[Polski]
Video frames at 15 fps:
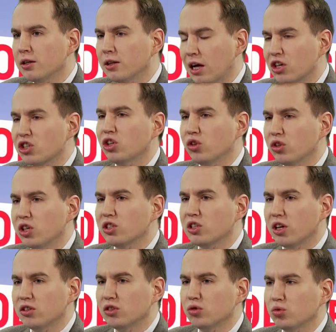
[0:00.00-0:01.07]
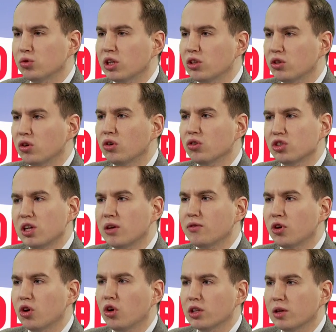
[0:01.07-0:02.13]
Także no niestety tutaj to źle
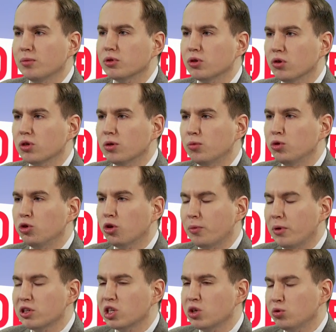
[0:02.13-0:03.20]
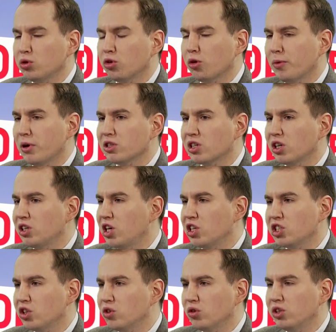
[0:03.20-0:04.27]
wygląda pod kątem Unii Europejskiej. Unia Europejska nie
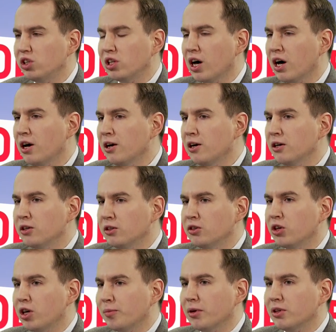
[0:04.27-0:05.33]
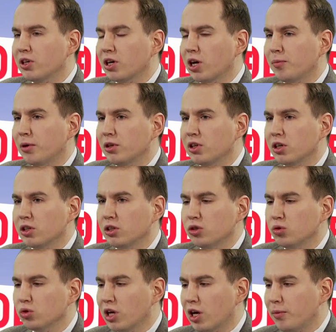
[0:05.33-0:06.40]
jest jednolita. No i pan jak, pan jak
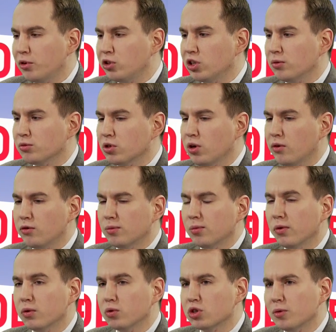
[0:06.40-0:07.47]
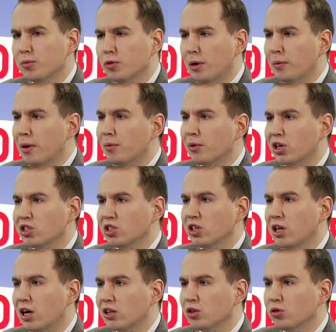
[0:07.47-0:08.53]
Juncker będzie nam znowu mówił, że my łamiemy jakieś
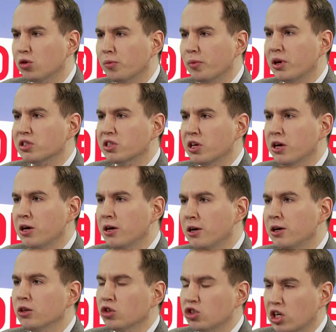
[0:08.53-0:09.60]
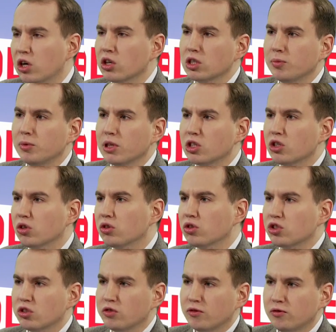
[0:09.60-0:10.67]
standardy europejskie, trzeba go zapytać o to,
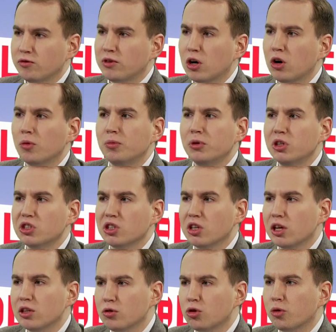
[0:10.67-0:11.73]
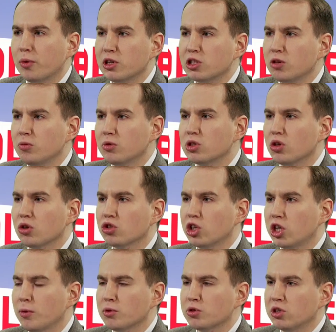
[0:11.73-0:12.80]
czy w jego opinii standardem europejskim jest to, że
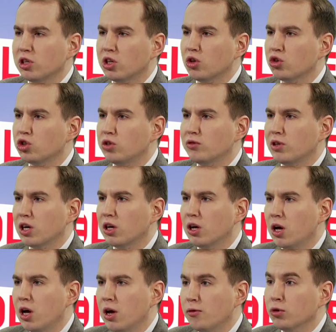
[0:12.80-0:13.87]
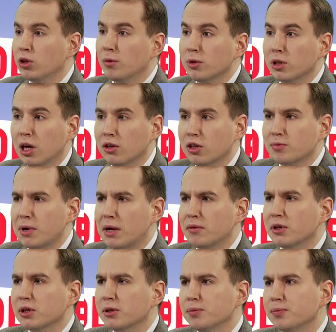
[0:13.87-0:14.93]
nie ma solidarności w tak fundamentalnych sprawach.